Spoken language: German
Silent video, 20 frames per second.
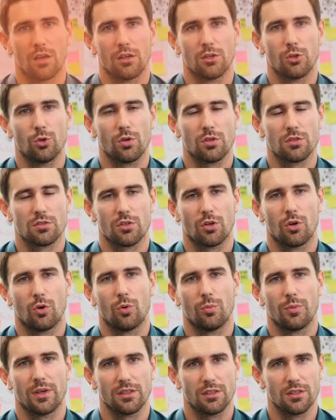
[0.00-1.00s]
Lukas
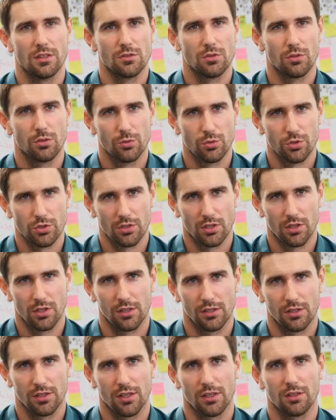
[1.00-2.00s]
Rom, IT Solution
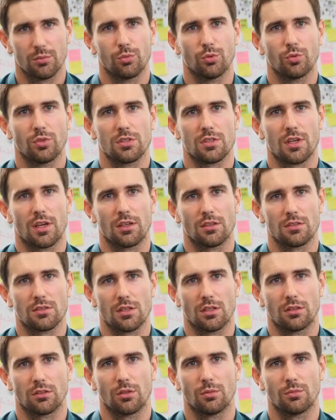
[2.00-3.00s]
Architekt,
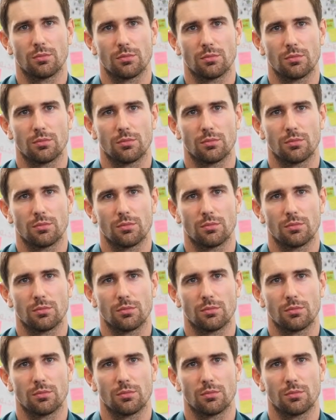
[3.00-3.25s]
Bundesrechenzentrum.